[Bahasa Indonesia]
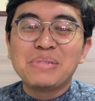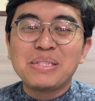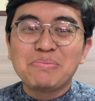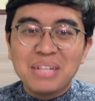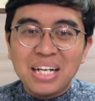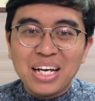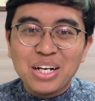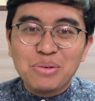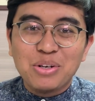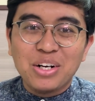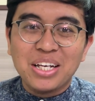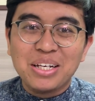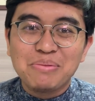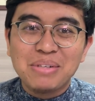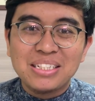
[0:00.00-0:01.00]

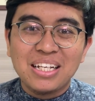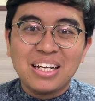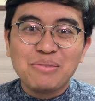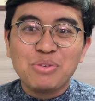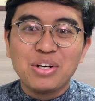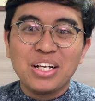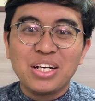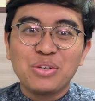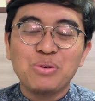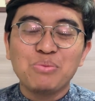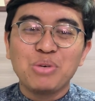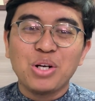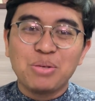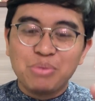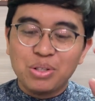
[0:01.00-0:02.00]
Bismillahirrahmanirrahim. Assalamualaikum
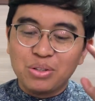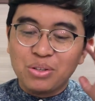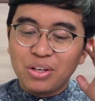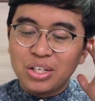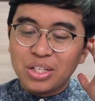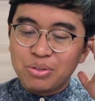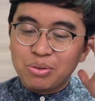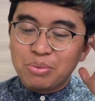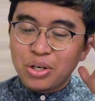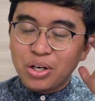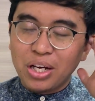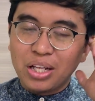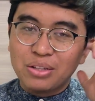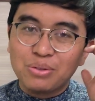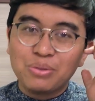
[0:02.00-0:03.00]
warahmatullahi
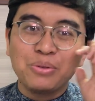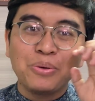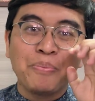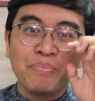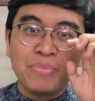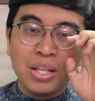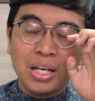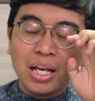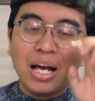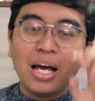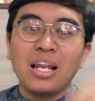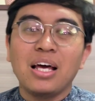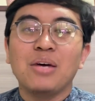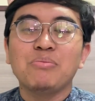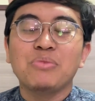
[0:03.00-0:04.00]
wabarakatuh.
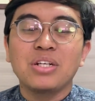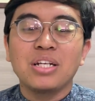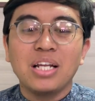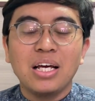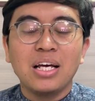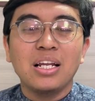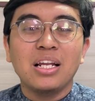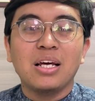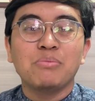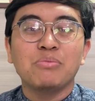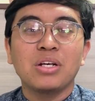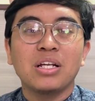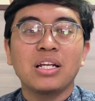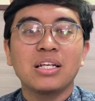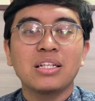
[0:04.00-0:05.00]
Alhamdulillah,
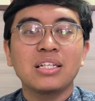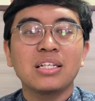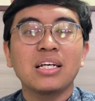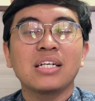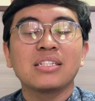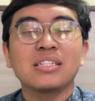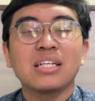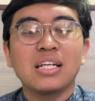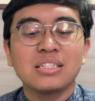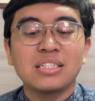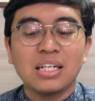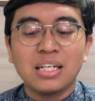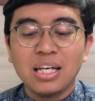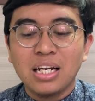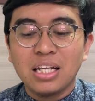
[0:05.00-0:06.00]
alhamdulillahi anzala
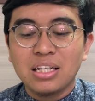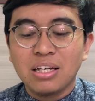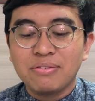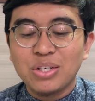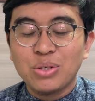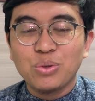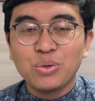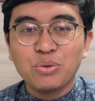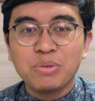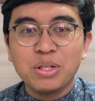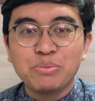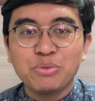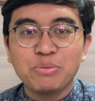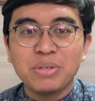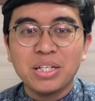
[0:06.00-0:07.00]
sakinata fi qulubil
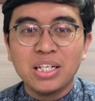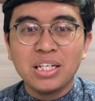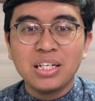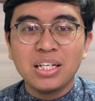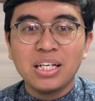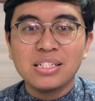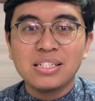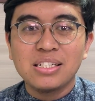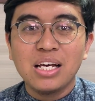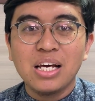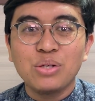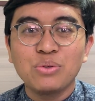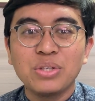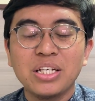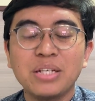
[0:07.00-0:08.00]
mu'minin
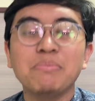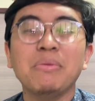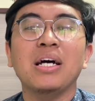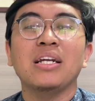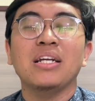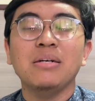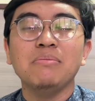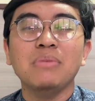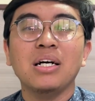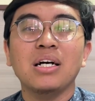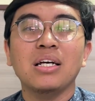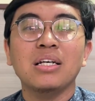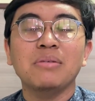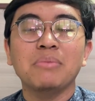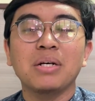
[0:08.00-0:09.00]
liyazdadu imana ma
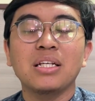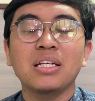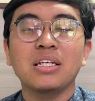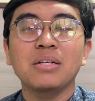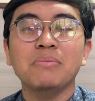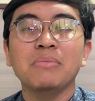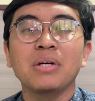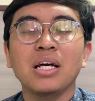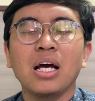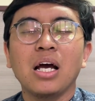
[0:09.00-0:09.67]
imanihim.